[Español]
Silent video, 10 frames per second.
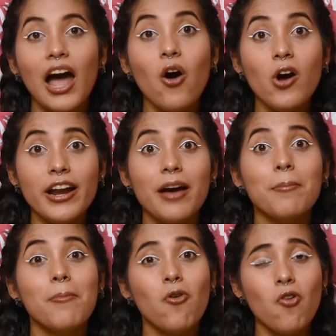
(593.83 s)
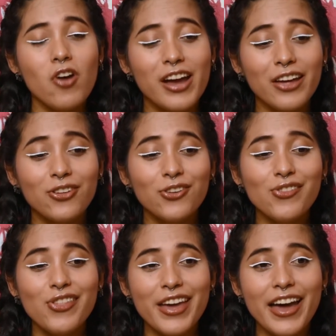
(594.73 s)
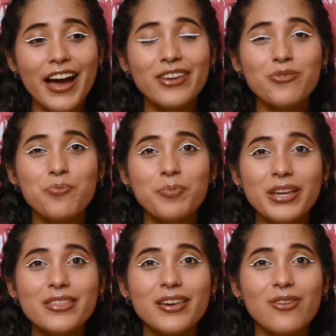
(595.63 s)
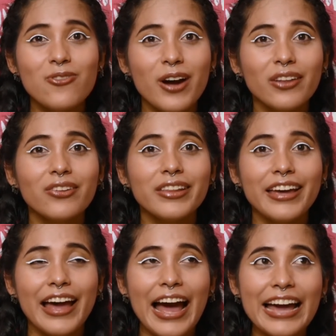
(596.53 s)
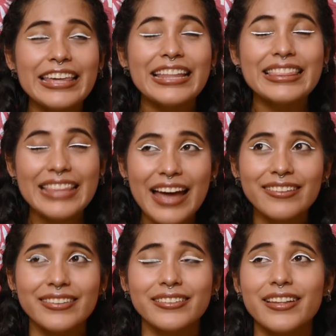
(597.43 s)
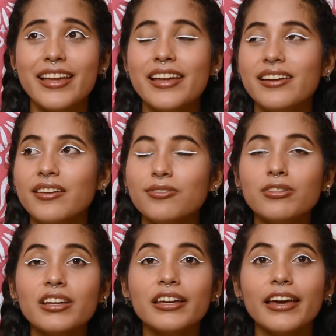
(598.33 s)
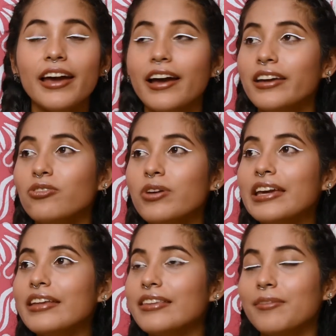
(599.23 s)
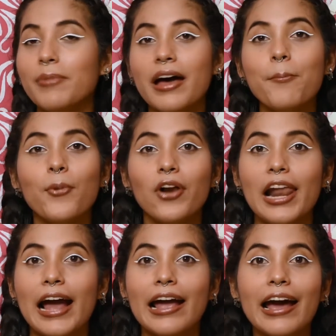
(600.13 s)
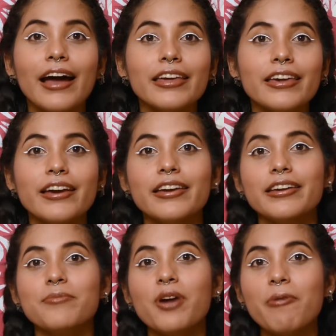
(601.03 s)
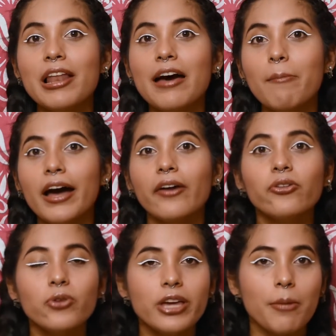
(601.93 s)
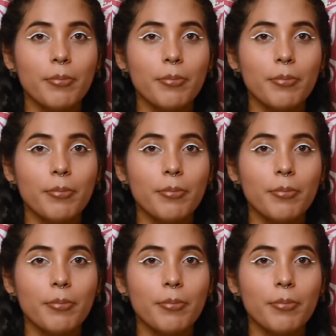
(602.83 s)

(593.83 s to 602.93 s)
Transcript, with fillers: Ahora, busca donde hay un pinche lugar donde hayan taxis Resulta que ahí no es que te vas por la calle y mueves la mano y